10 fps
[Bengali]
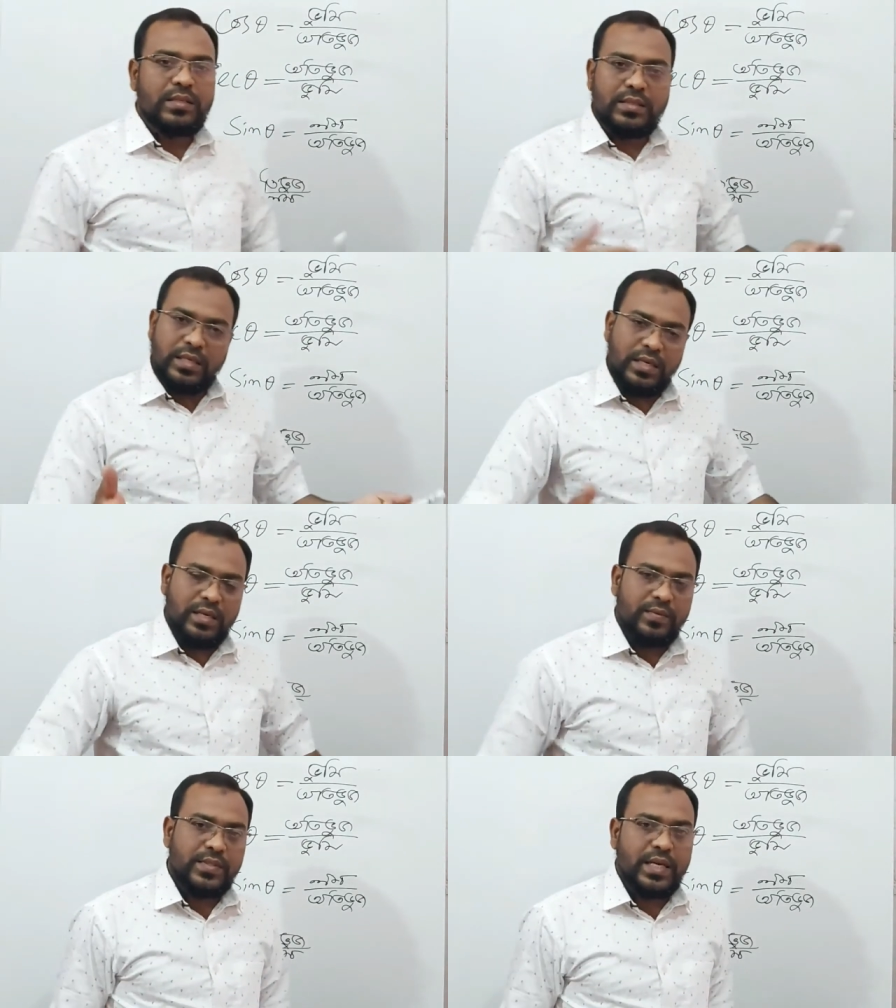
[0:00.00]
জেনে
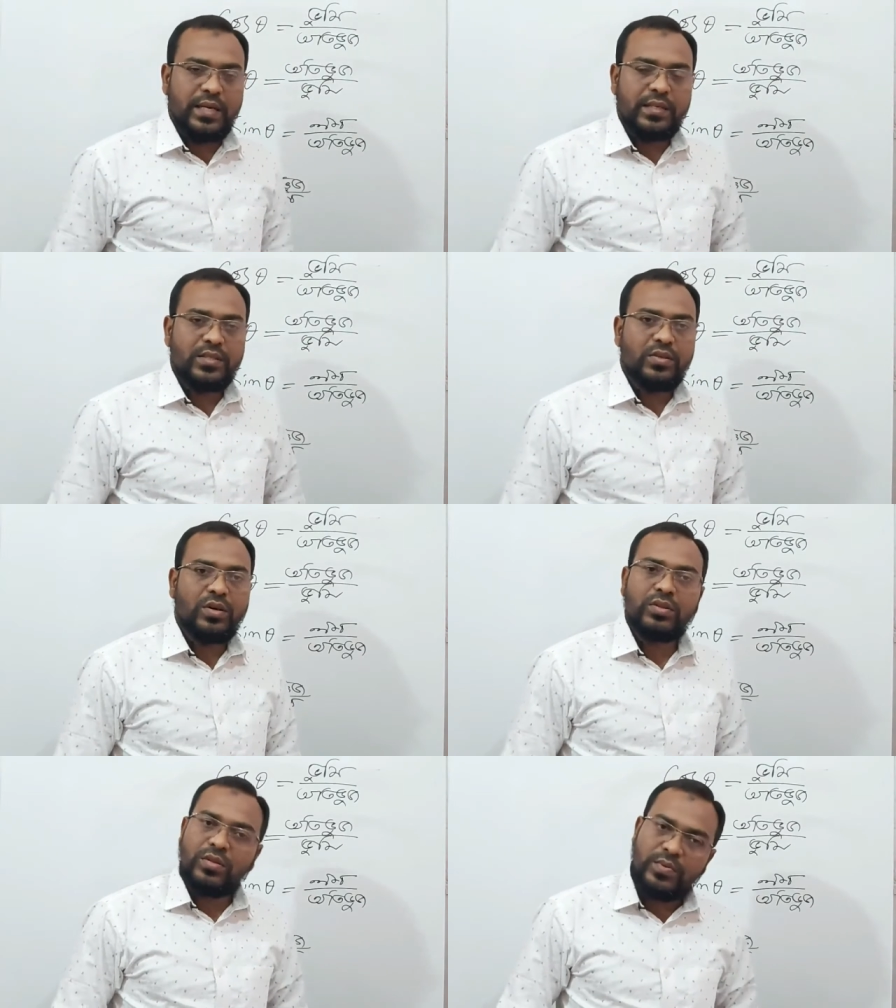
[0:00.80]
গেলাম সাইনের
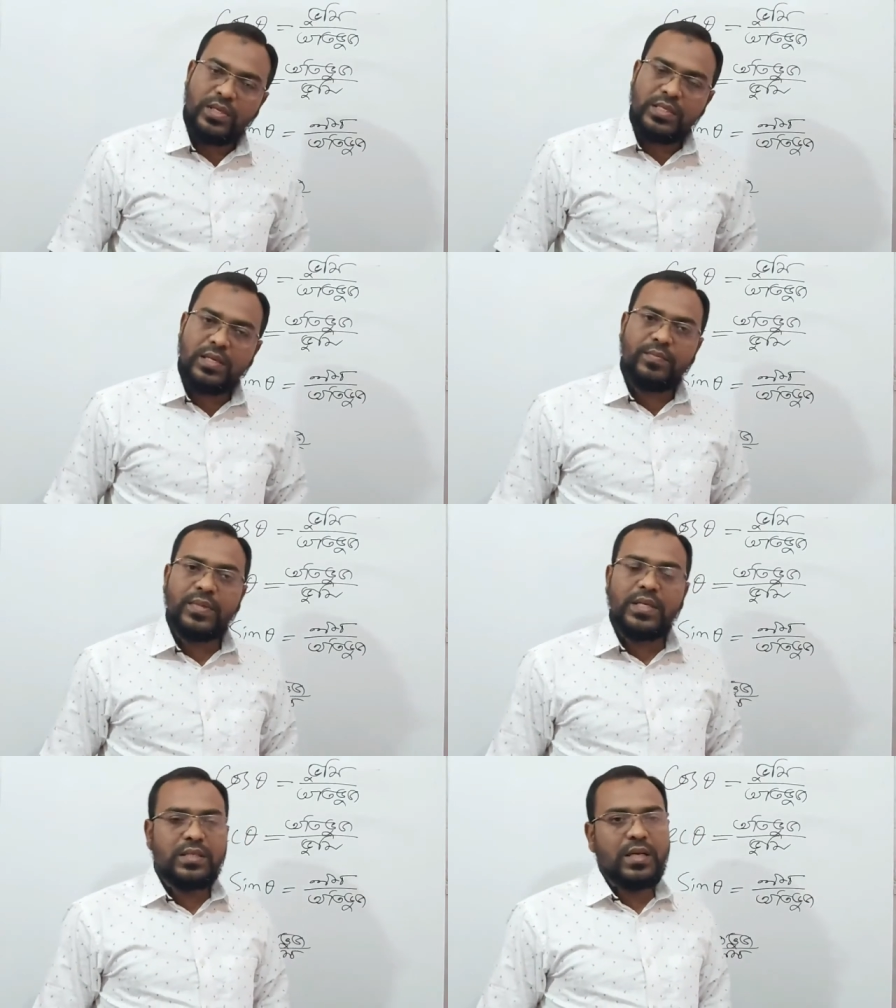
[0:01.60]
ছন্দ বলেছিলাম
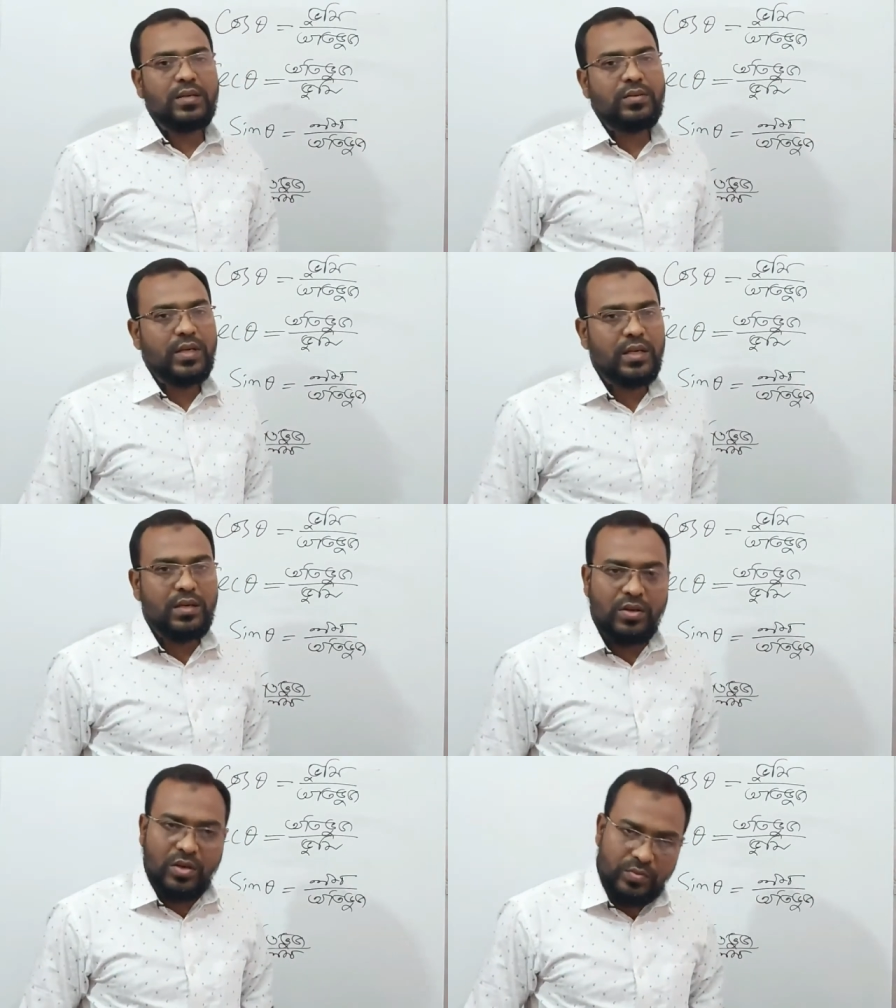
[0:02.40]
কি সাগরে
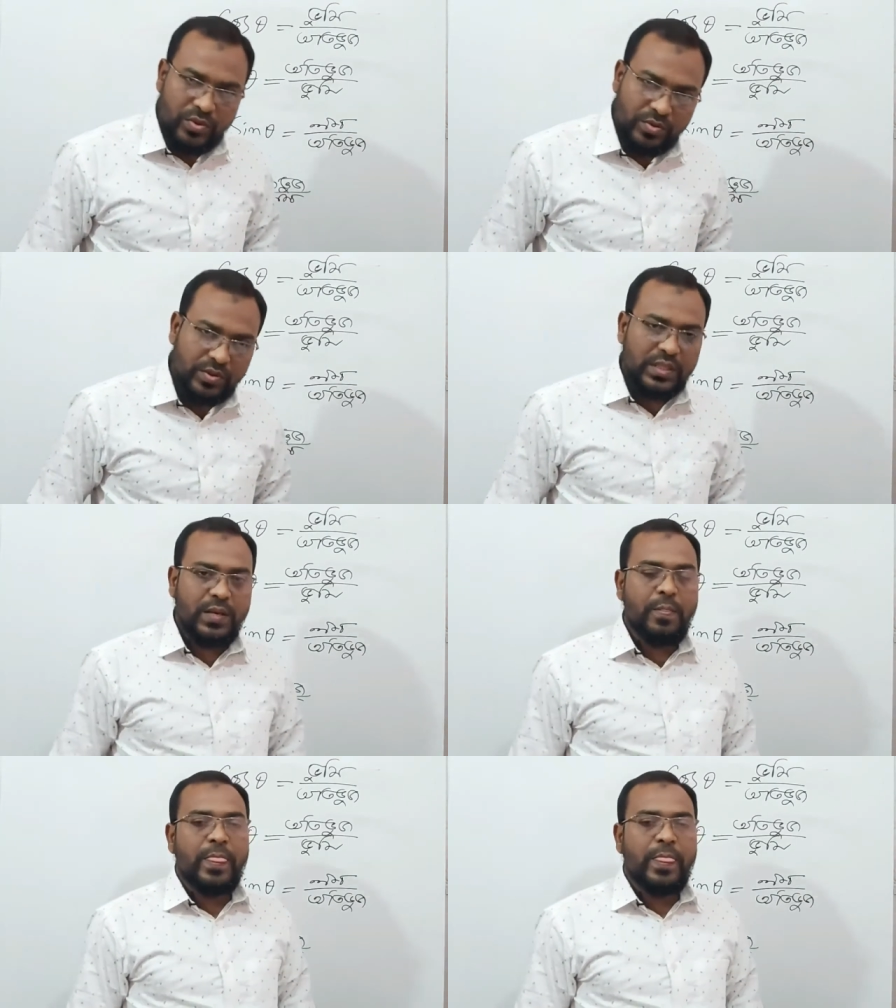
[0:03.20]
লবণ অতি